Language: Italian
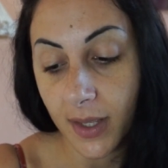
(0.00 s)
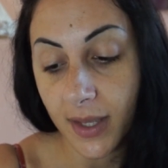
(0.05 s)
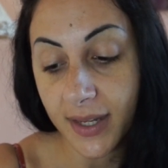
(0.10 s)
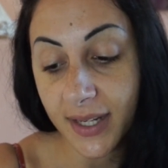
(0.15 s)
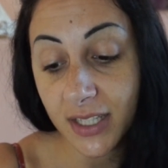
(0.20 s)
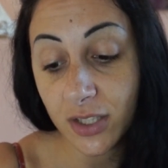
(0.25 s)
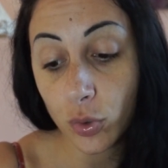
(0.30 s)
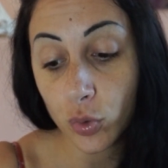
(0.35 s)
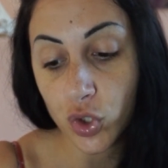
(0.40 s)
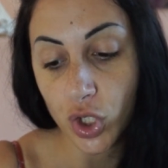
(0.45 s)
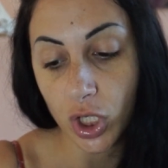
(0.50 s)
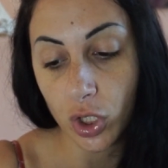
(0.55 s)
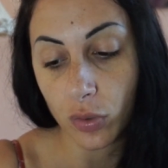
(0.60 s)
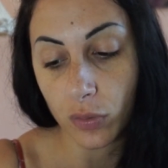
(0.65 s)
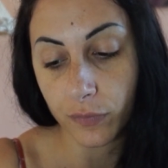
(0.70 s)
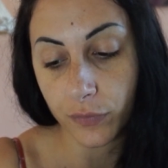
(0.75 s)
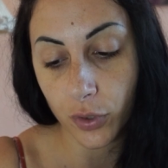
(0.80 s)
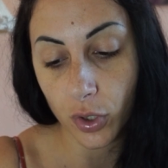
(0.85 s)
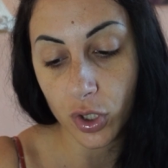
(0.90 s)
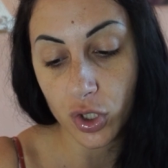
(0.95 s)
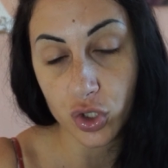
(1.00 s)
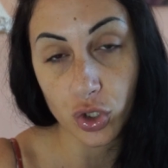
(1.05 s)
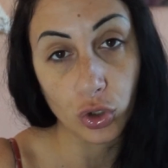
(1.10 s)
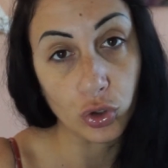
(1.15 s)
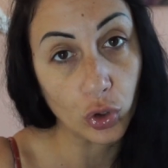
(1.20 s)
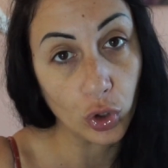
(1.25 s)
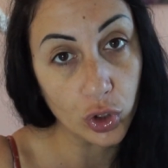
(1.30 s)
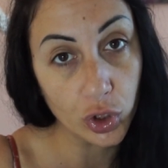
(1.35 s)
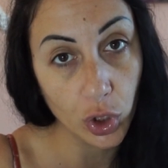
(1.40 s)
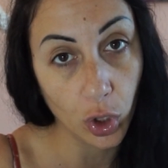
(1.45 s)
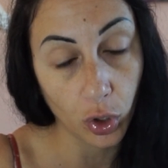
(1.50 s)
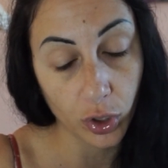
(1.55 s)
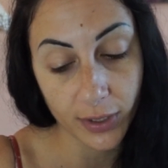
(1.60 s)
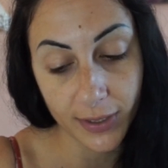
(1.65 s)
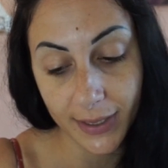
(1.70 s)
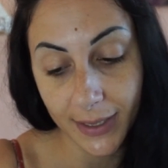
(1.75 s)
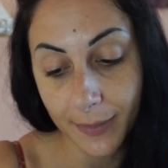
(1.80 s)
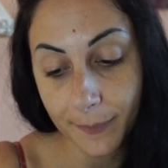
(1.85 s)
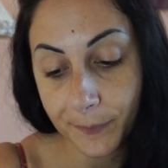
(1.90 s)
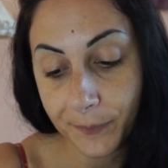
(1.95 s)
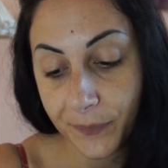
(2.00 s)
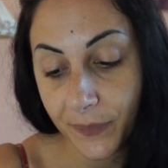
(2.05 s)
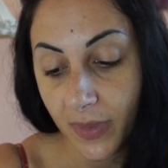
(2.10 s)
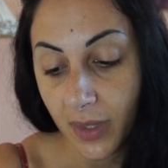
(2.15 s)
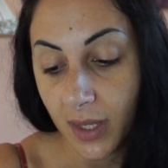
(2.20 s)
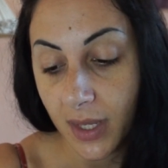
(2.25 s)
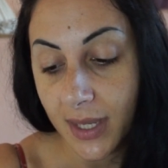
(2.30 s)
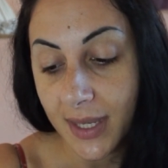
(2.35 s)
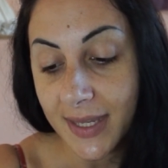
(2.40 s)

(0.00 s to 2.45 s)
riduce il gonfiore sotto gli occhi,